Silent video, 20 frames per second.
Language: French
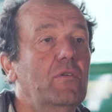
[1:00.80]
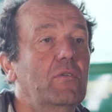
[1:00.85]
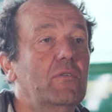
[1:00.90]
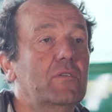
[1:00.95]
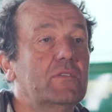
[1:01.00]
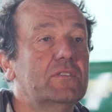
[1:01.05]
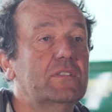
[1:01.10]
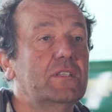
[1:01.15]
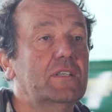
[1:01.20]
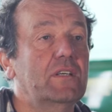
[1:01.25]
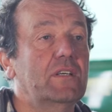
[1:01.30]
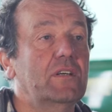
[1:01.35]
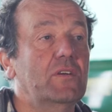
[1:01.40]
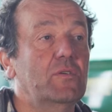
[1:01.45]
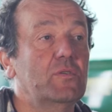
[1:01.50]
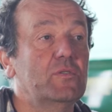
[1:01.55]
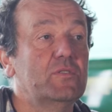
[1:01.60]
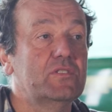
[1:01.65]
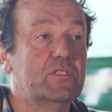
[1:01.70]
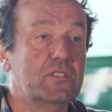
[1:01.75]
ont été
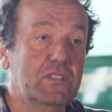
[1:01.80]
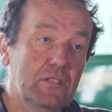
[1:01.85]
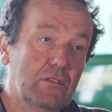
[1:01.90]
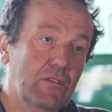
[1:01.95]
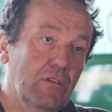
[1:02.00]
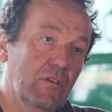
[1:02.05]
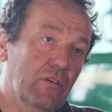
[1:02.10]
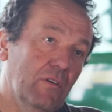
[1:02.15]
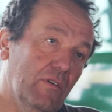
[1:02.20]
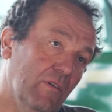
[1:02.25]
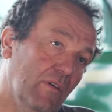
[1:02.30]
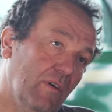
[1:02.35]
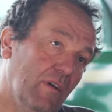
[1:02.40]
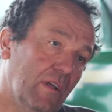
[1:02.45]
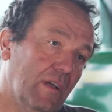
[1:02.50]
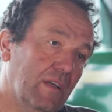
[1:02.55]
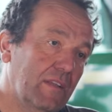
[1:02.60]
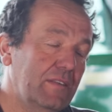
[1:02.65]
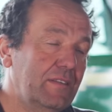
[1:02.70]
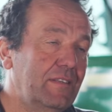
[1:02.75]
aussi euh,
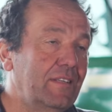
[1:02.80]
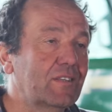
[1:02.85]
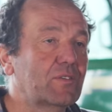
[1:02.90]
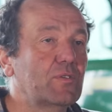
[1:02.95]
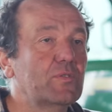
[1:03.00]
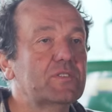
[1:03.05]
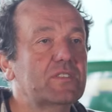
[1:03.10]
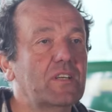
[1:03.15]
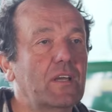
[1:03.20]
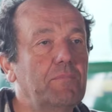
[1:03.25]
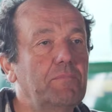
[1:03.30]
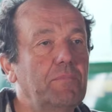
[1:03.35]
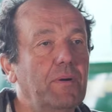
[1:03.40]
des conseils